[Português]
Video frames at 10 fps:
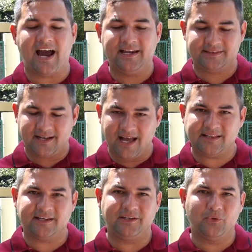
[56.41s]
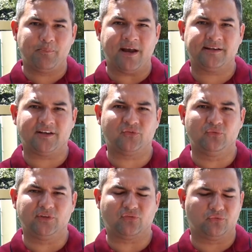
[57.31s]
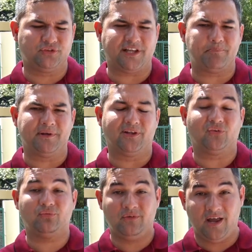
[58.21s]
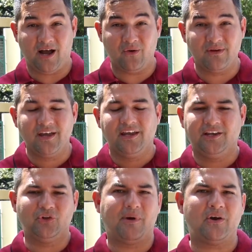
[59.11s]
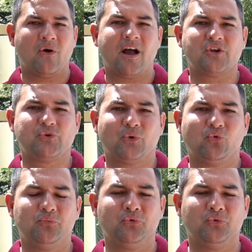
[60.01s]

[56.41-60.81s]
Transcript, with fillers: A entrada aqui no Parque das Dunas custa apenas um real e no maior cajueiro do